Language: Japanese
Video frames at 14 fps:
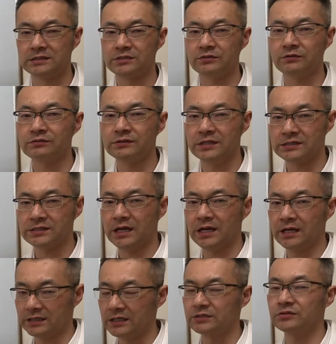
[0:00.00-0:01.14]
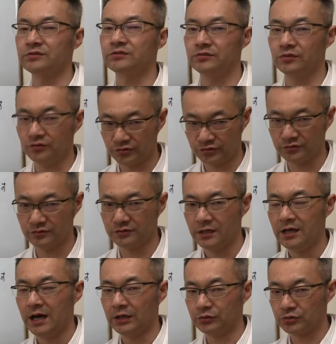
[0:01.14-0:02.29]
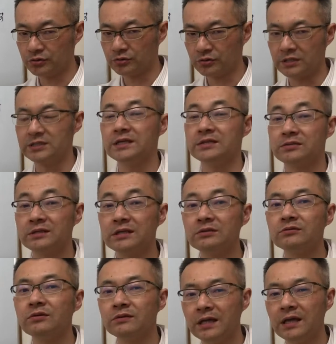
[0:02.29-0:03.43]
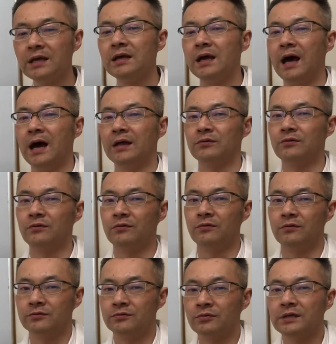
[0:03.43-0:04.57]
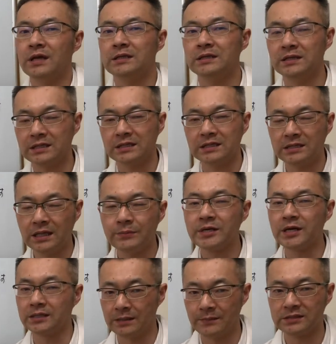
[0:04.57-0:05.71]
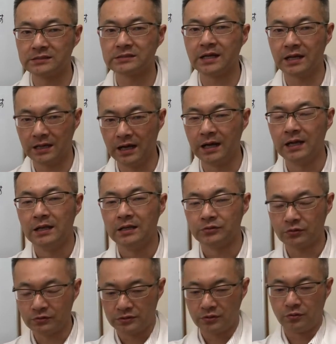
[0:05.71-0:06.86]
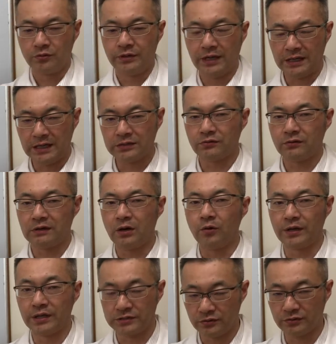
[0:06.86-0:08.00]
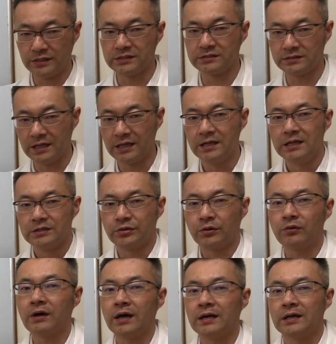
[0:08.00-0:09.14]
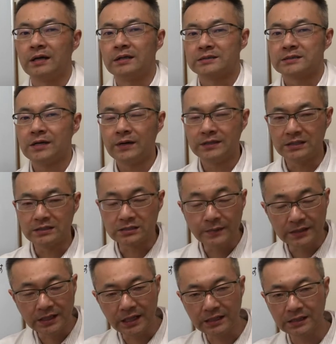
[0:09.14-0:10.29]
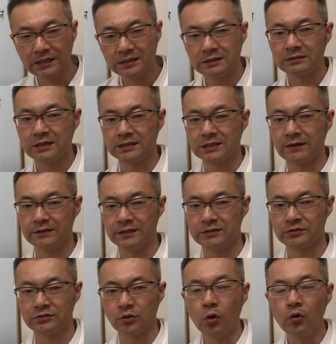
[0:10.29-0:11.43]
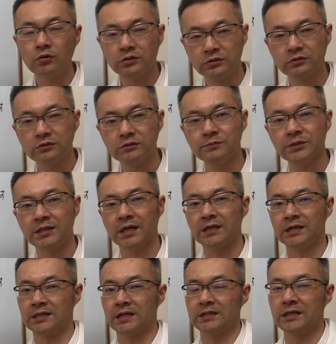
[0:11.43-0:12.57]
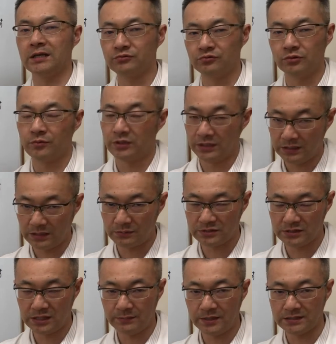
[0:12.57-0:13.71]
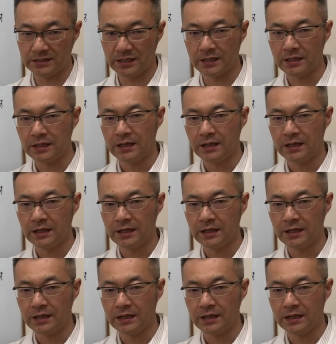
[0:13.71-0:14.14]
血を増やしながら血流を良くするあとちょっと冷えすぎるとねあの余計に痛みが出ますから特にお腹とかおへそですねそこが触って冷たいなっていう方はねちょっと温灸みたいなのやっていくのもいいかもしれません